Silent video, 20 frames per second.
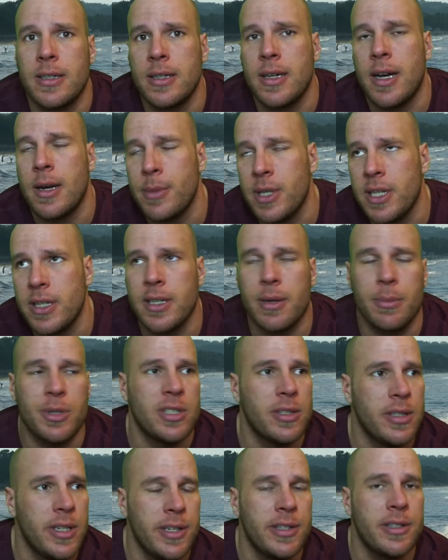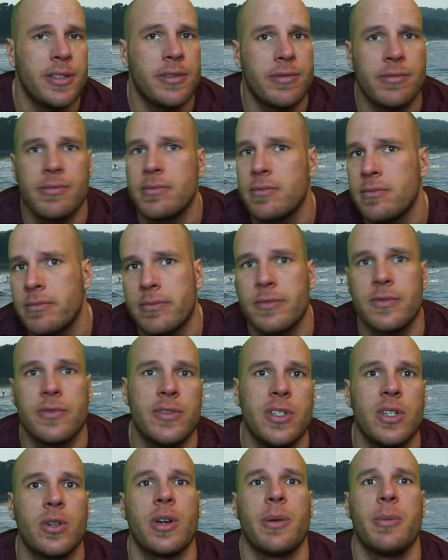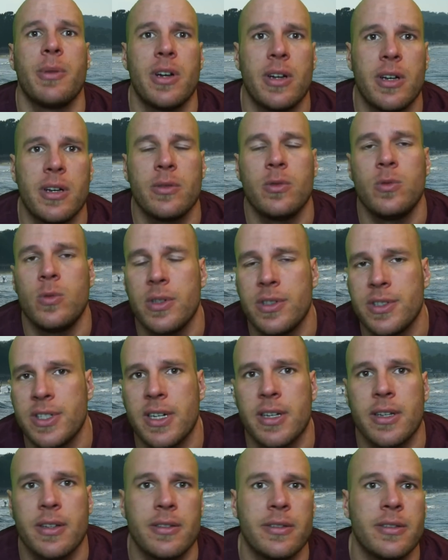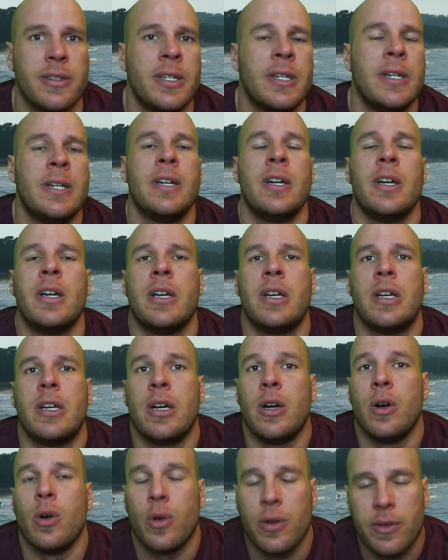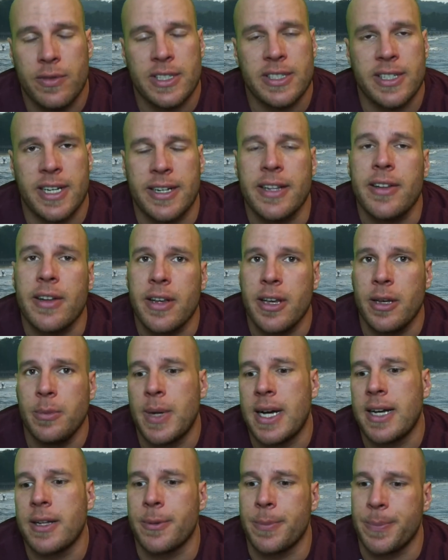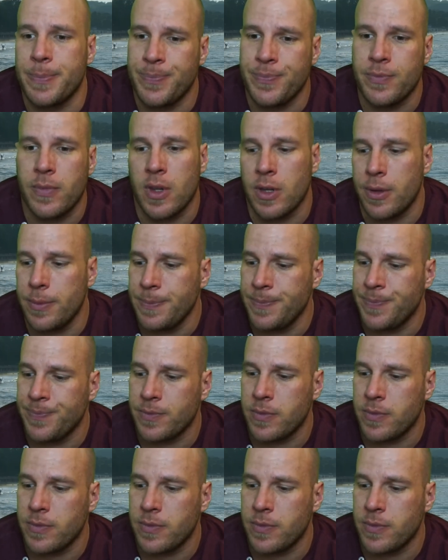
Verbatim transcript: Habe ich, habe ich nicht, wie auch immer, Ursachen und was kann ich dagegen machen? Ne?